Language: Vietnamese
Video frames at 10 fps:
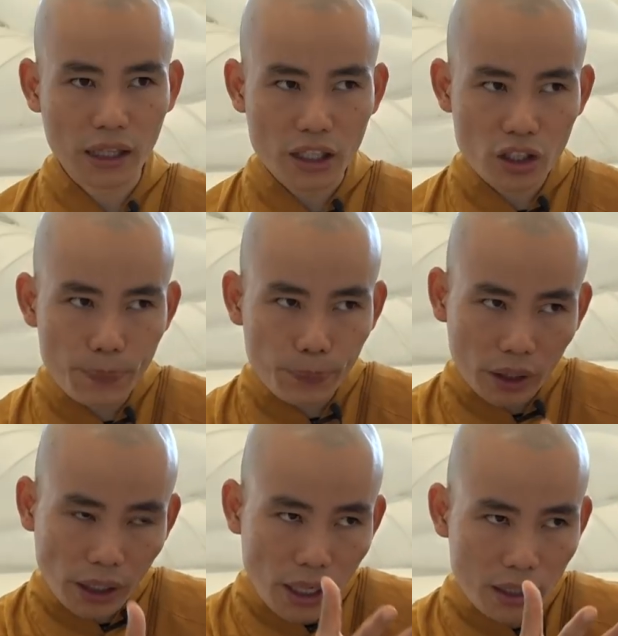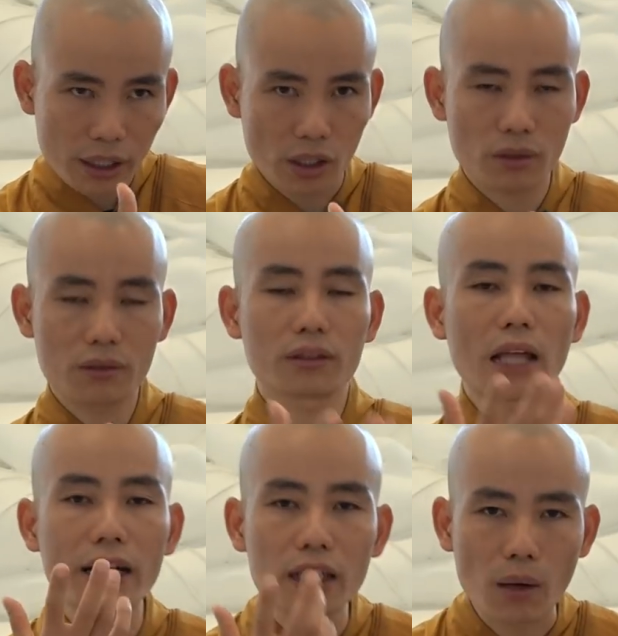ta giúp cái trái đất này nó
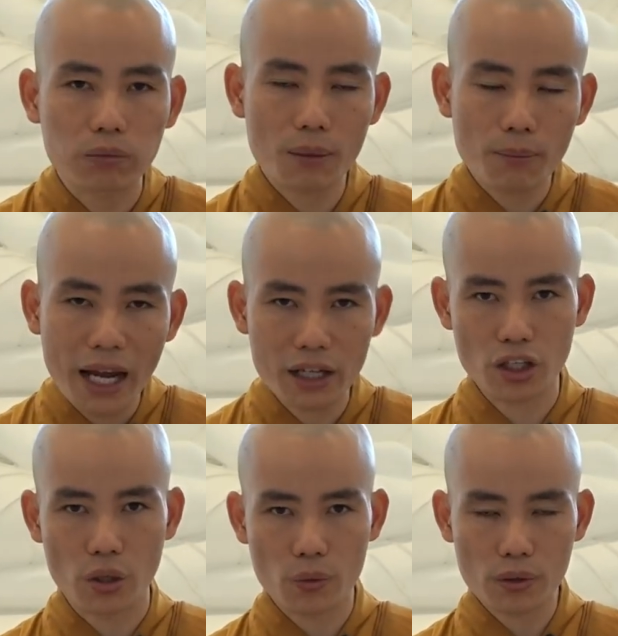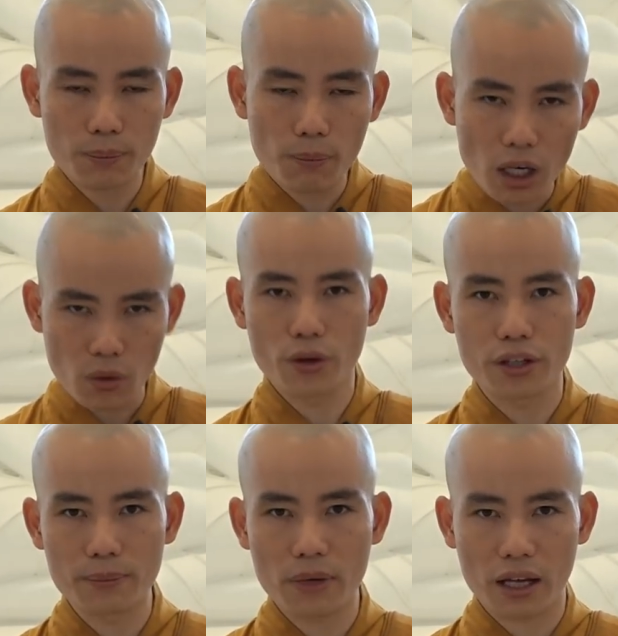thanh lọc, nó mát dịu, nó bớt ô
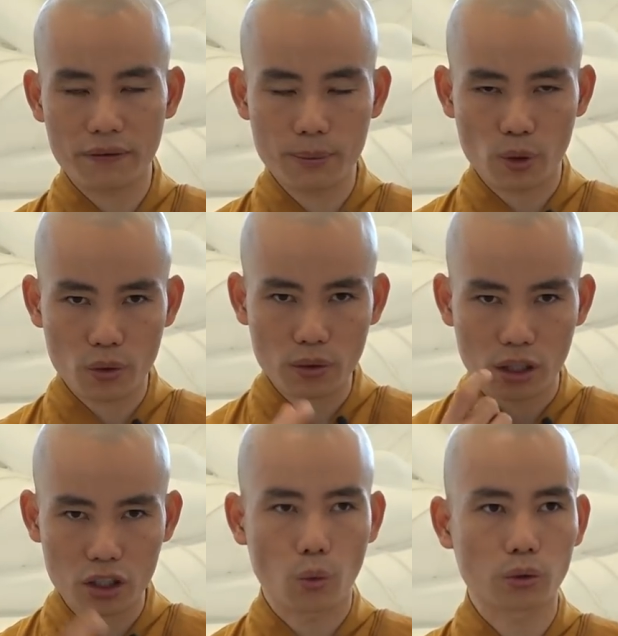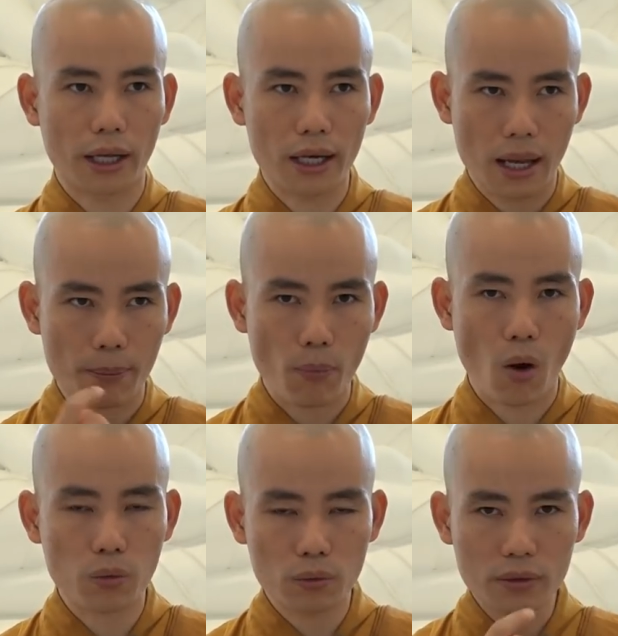nhiễm lại với một số lượng cụ thể là
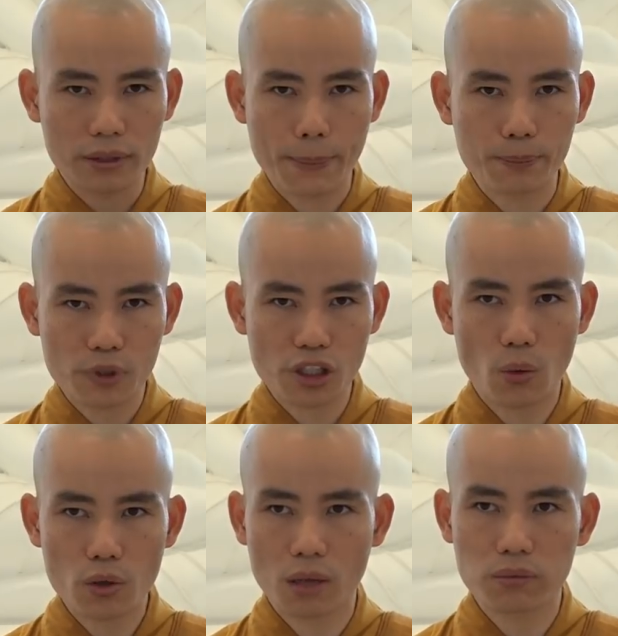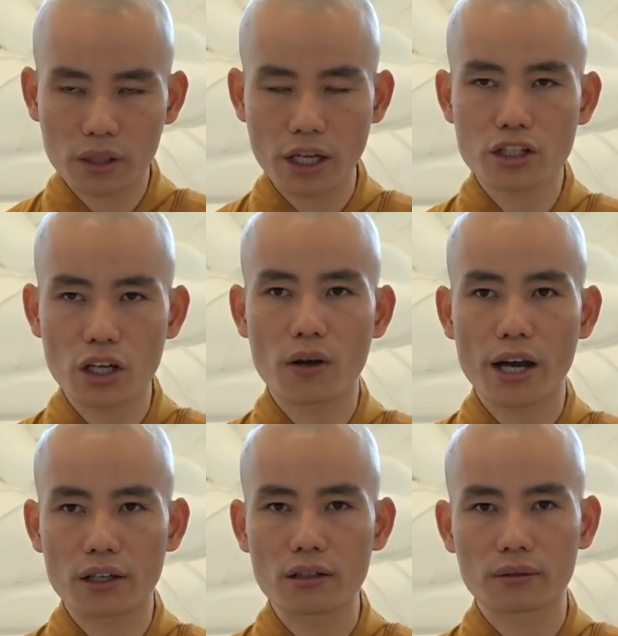một năm sáu không ký C O
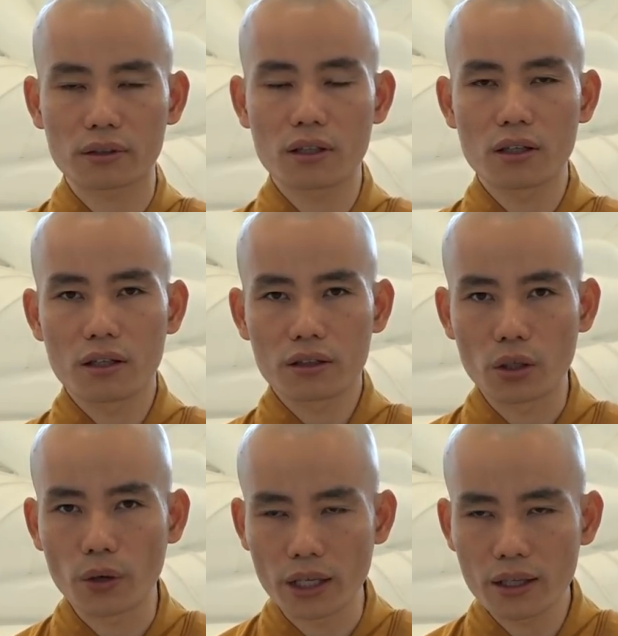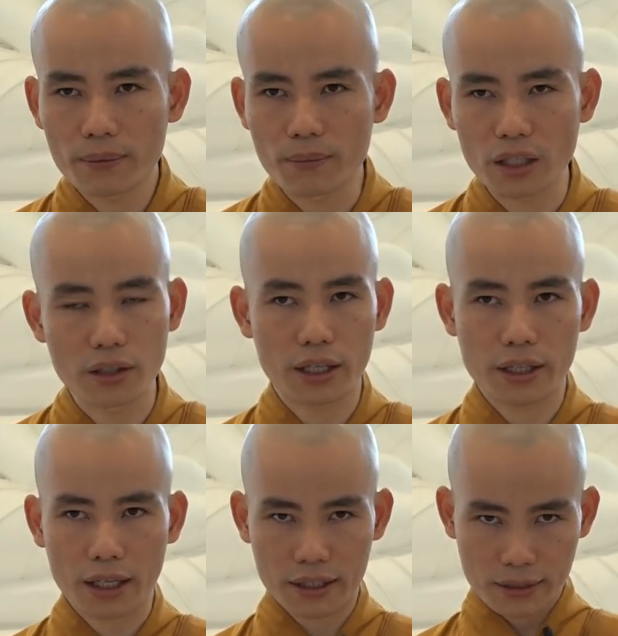hai đã được tiêu hủy bởi người ăn
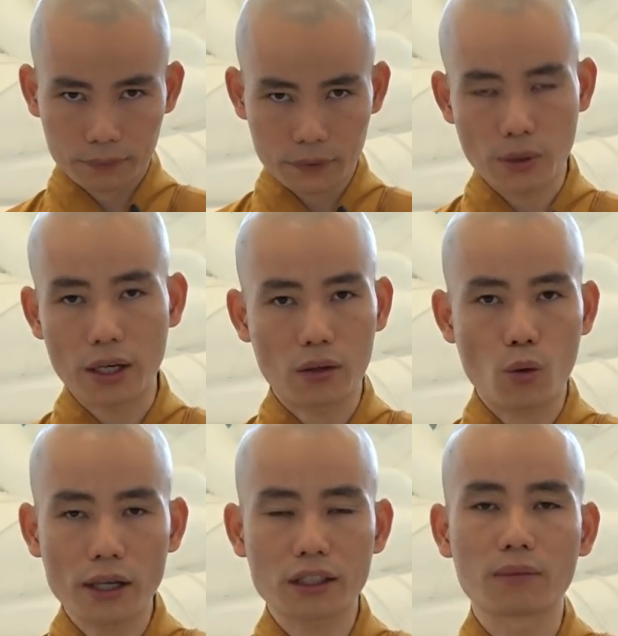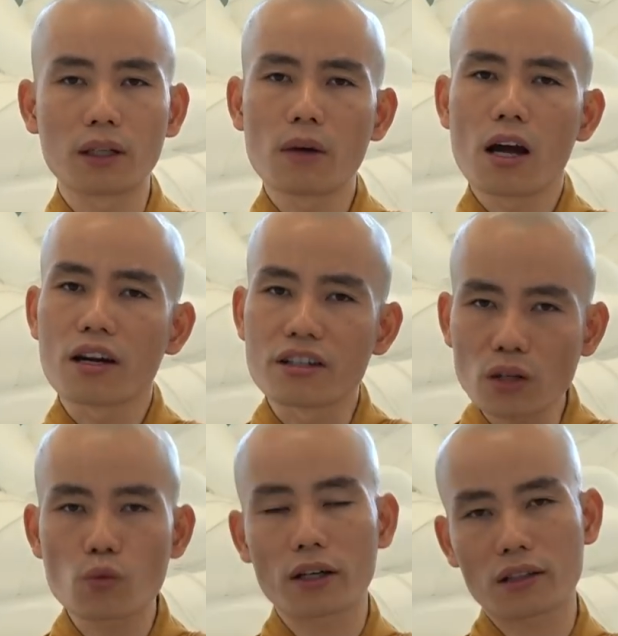chay. Điều này quan trọng không?
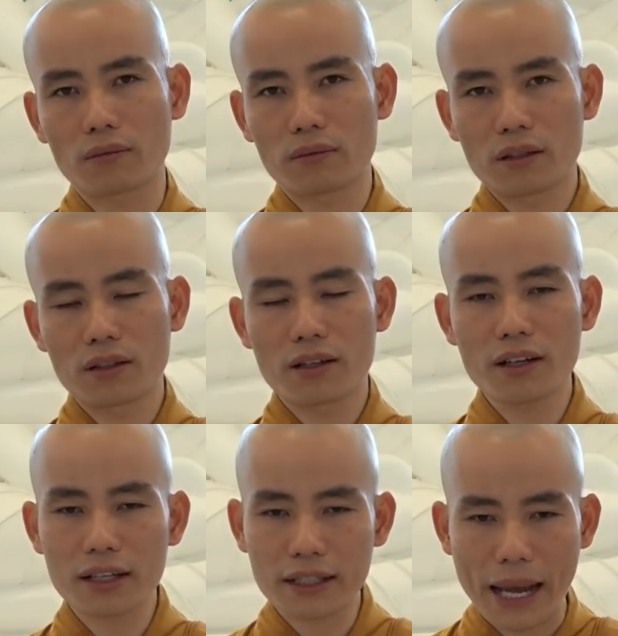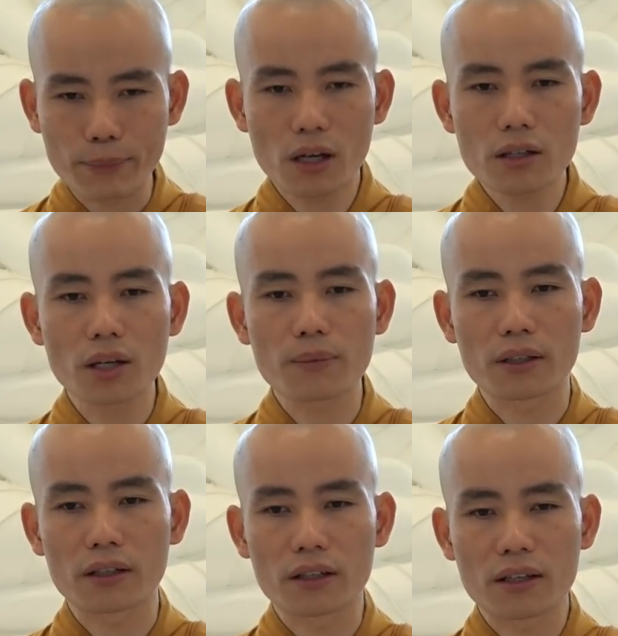Rất quan trọng, rất là cảm hứng cho mình